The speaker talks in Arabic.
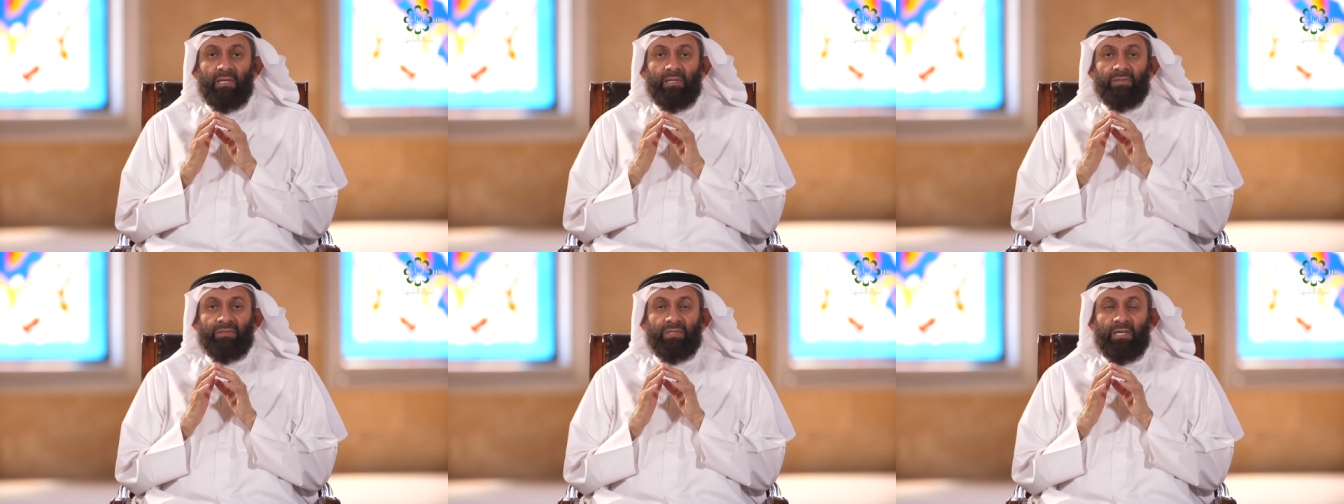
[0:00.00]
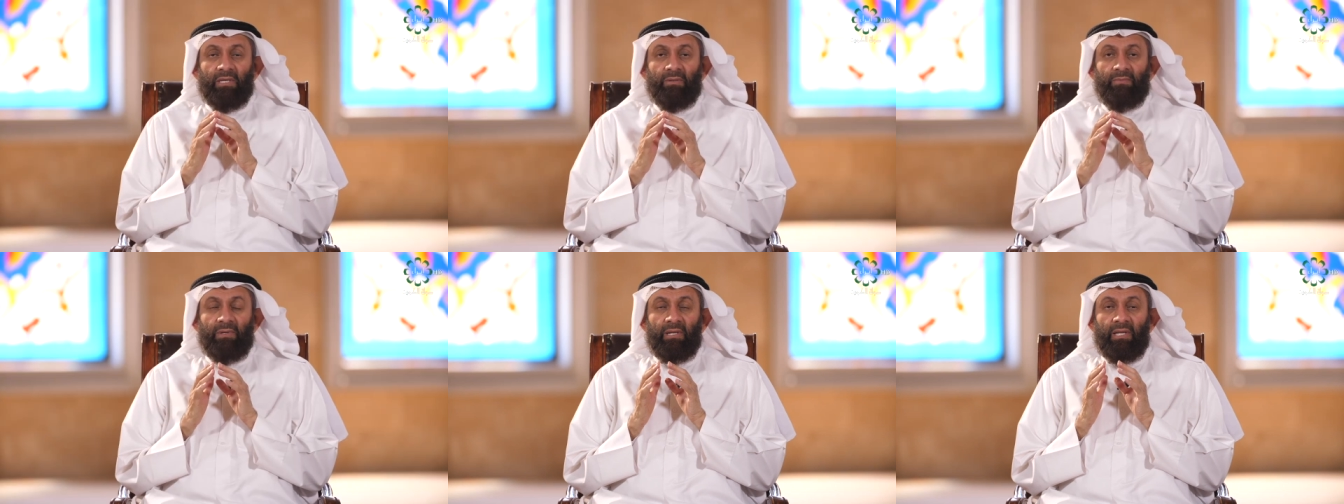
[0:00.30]

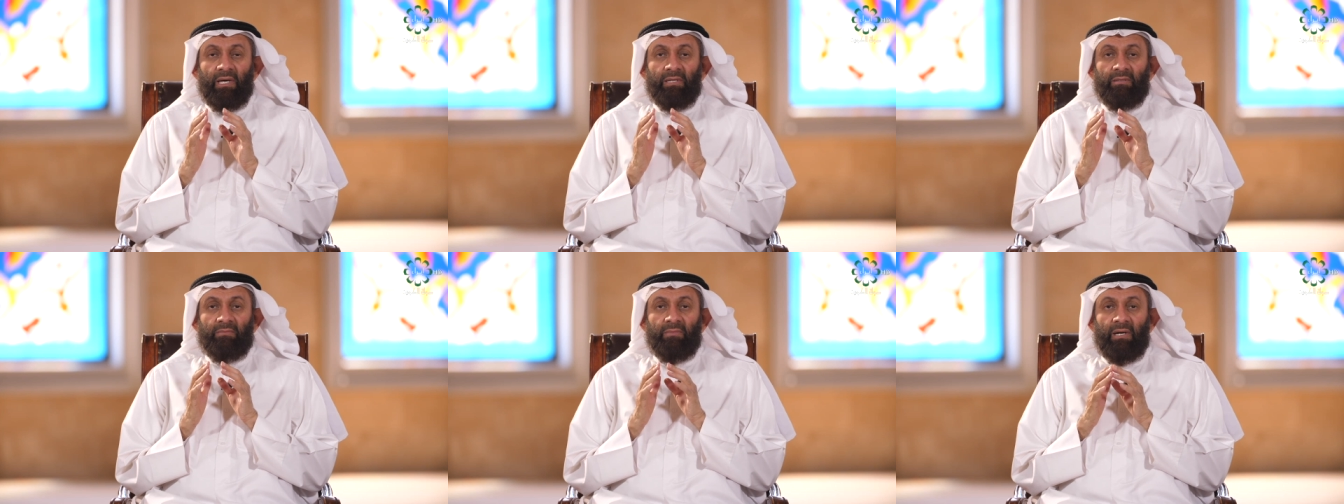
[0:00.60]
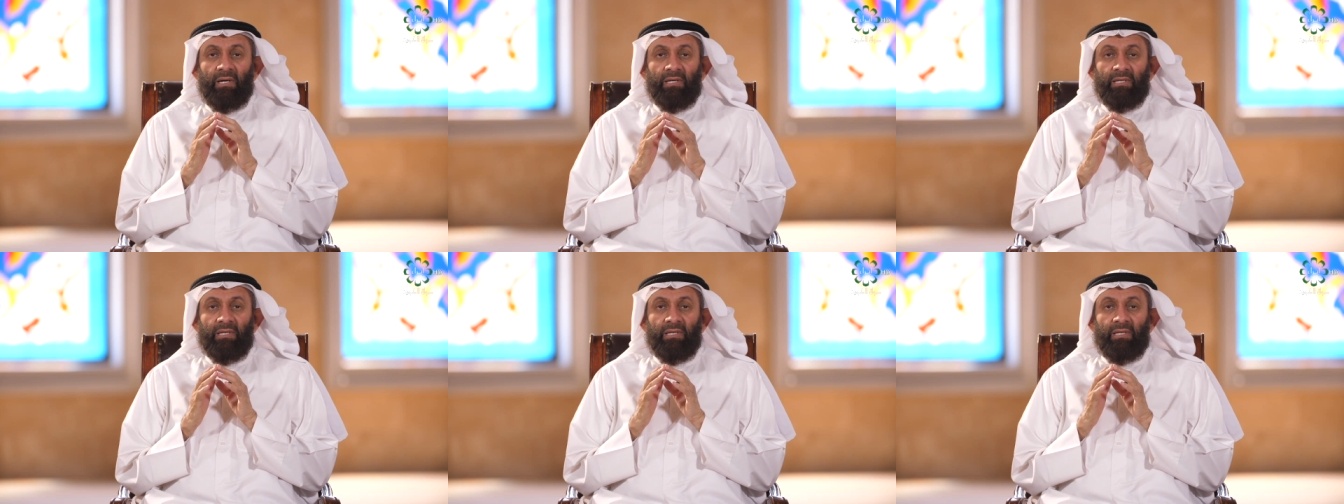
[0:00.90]
طيب الآن
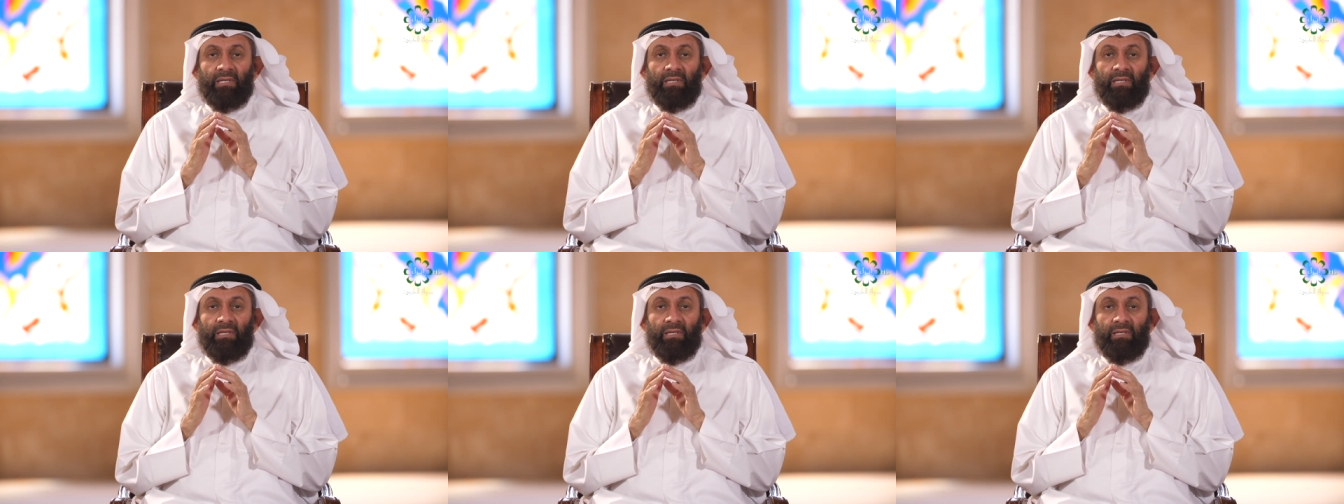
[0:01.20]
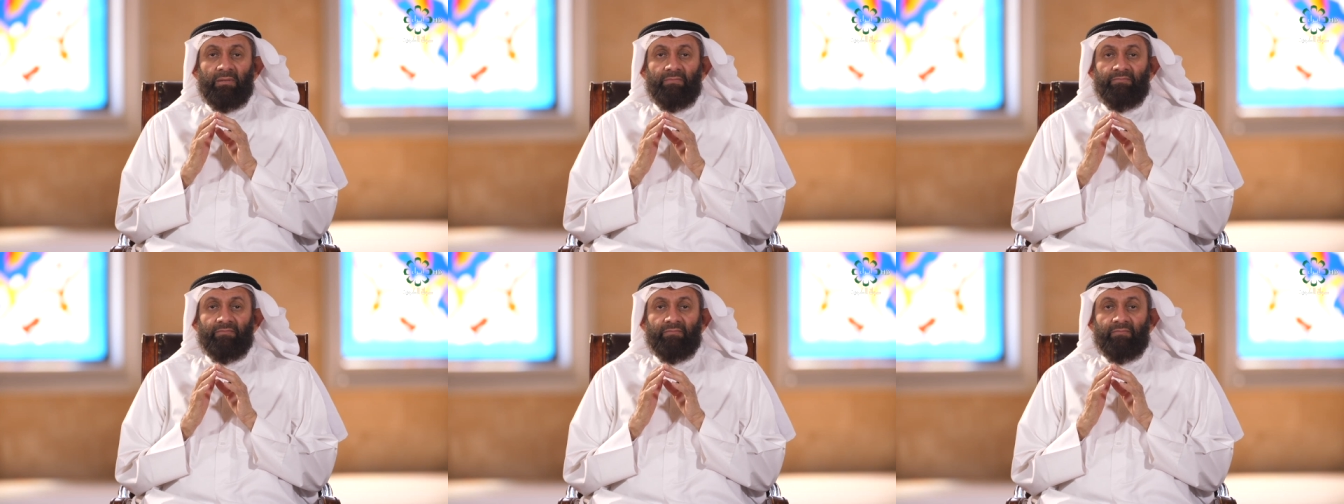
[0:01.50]
معنا
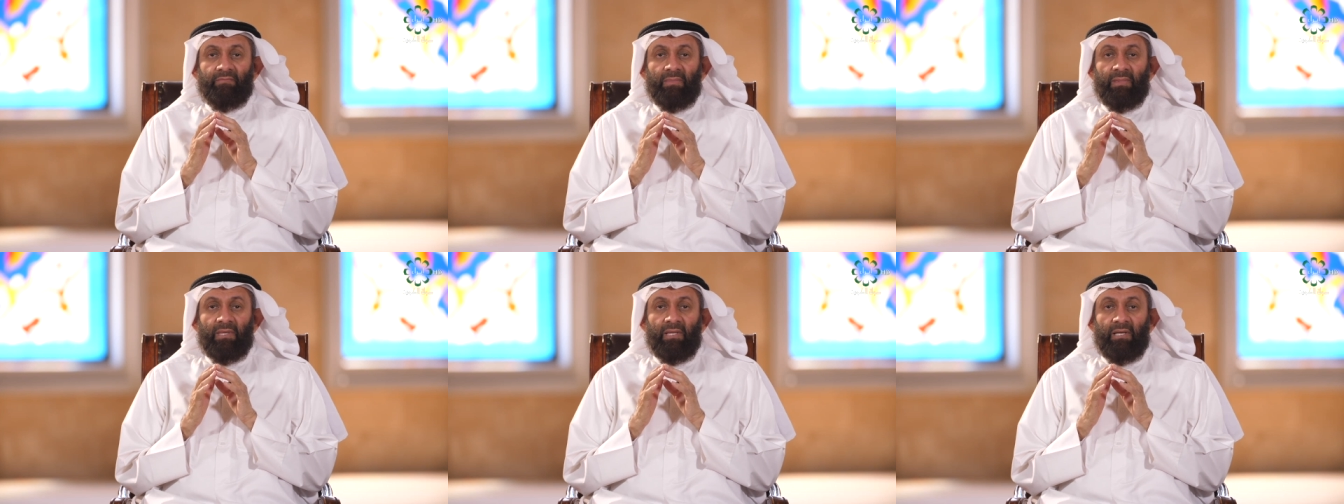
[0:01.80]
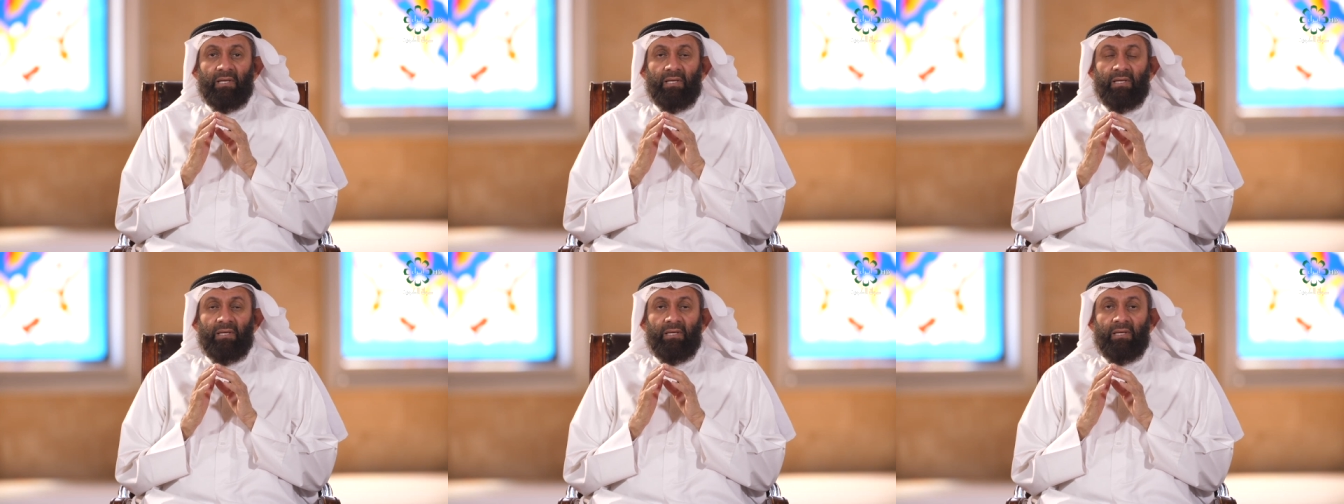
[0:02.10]

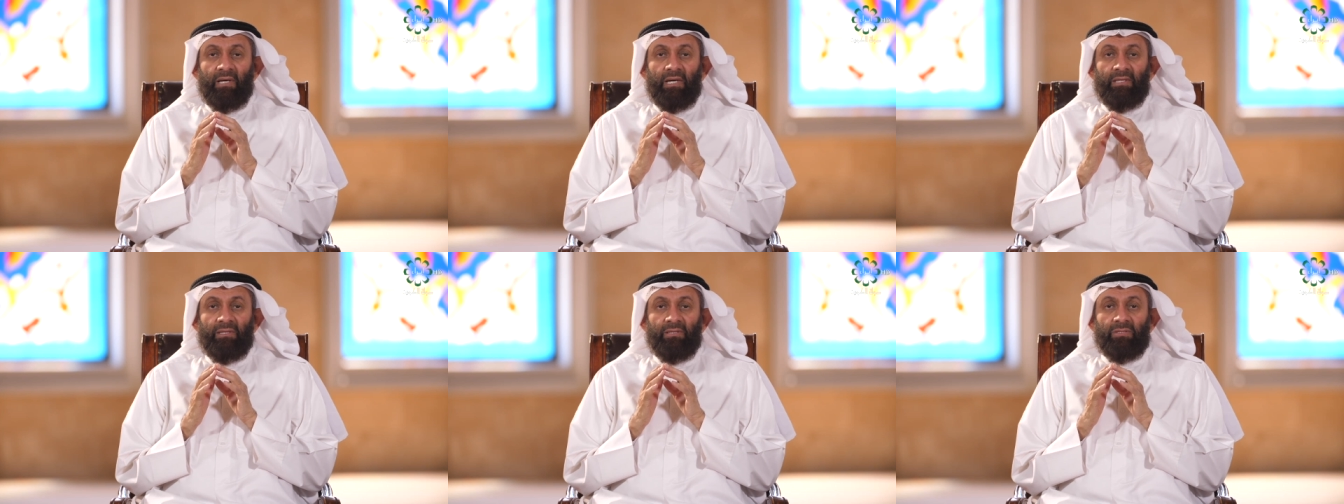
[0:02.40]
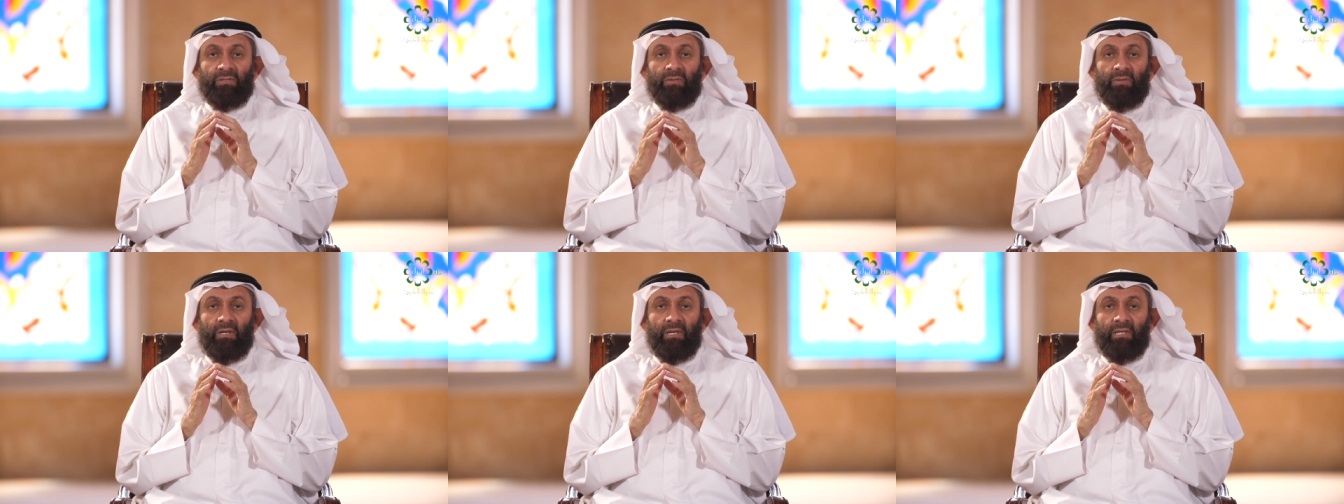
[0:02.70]
آه، هذا
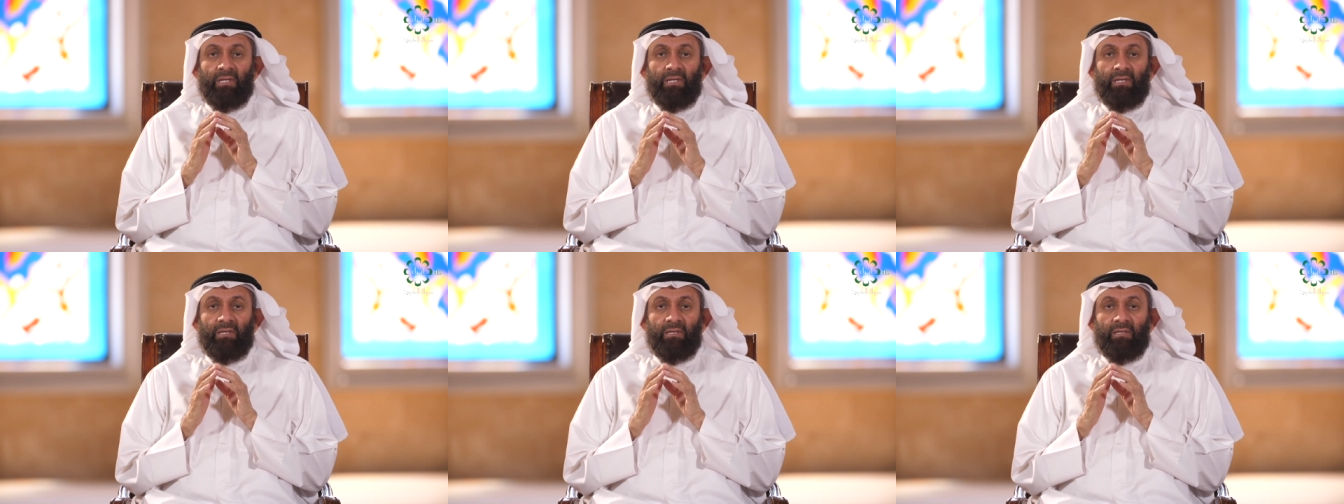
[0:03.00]
السؤال